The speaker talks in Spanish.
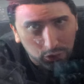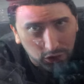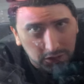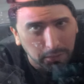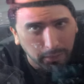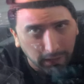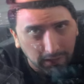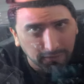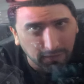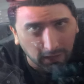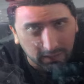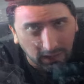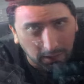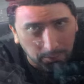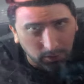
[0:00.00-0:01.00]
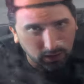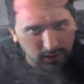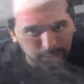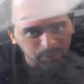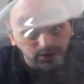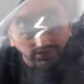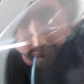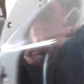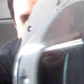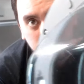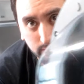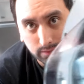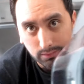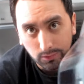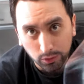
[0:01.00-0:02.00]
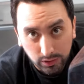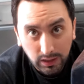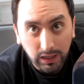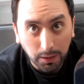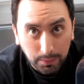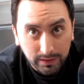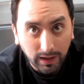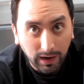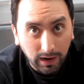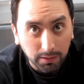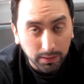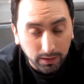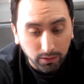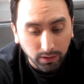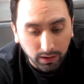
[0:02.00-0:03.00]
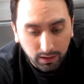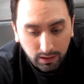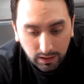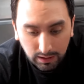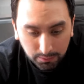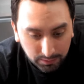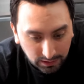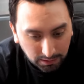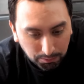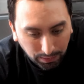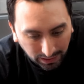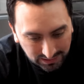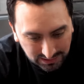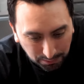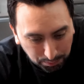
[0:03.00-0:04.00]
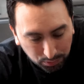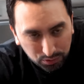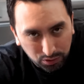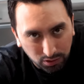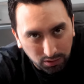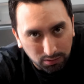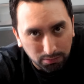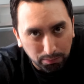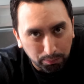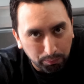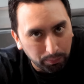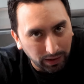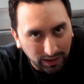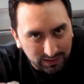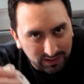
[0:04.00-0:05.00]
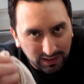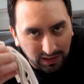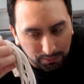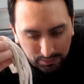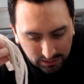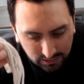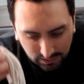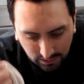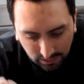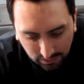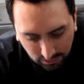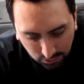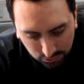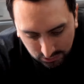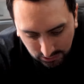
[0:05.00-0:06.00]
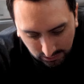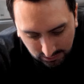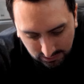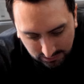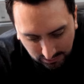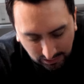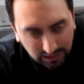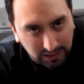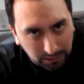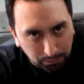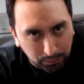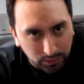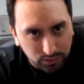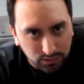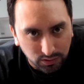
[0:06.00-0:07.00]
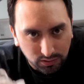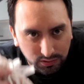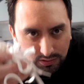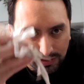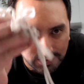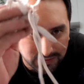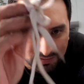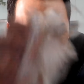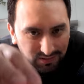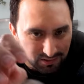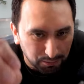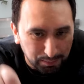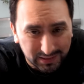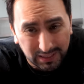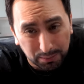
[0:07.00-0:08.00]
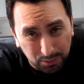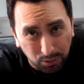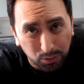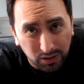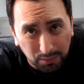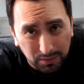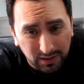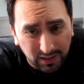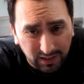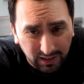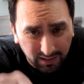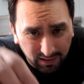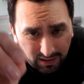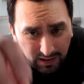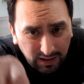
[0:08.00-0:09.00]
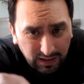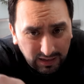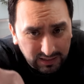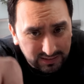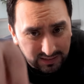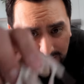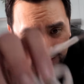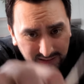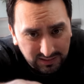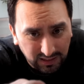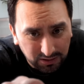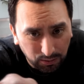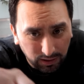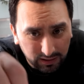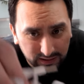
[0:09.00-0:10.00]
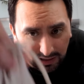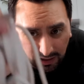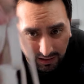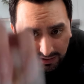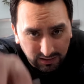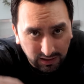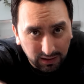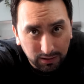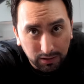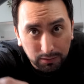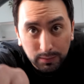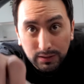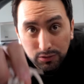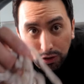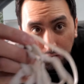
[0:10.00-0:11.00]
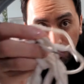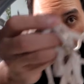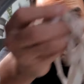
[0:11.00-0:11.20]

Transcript: muchos se van a infartar porque pues lo tienen que meter a la lavadora. Miren, para este punto prácticamente los tenis están limpios, ¿no? Entonces no pasa absolutamente nada. Si les quitan toda la tierrita, es más, yo